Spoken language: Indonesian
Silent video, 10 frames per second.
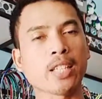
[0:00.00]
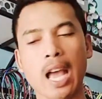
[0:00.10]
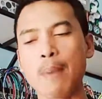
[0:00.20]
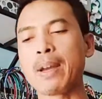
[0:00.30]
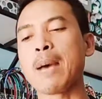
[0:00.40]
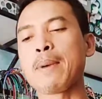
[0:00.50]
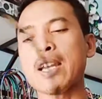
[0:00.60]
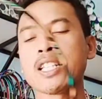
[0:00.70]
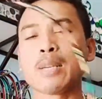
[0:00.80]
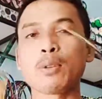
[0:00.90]
aman-aman
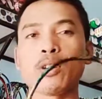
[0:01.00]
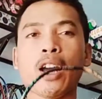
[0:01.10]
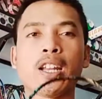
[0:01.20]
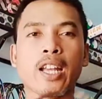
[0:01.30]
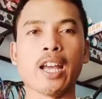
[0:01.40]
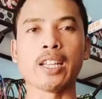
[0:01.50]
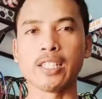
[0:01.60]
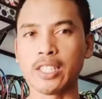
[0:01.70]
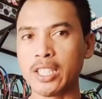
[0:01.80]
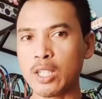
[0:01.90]
aja bro ya nah
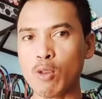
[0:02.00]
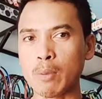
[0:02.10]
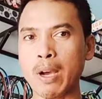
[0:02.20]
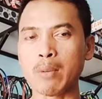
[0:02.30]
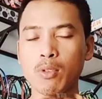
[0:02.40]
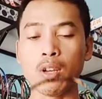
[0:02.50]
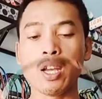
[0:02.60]
sini kuat banget bro